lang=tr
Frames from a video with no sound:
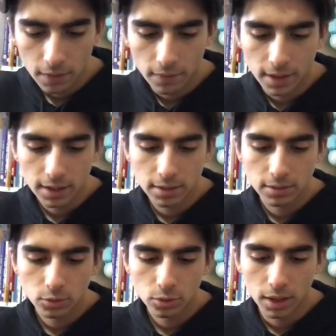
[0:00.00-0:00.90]
Ve
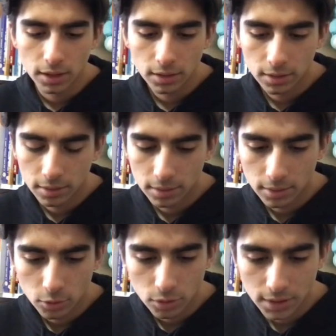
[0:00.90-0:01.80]
şu an
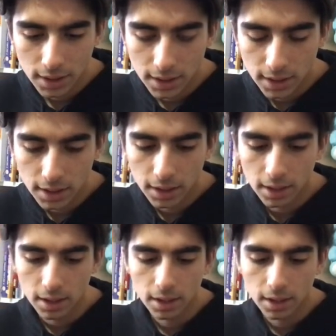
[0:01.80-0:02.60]
%42'de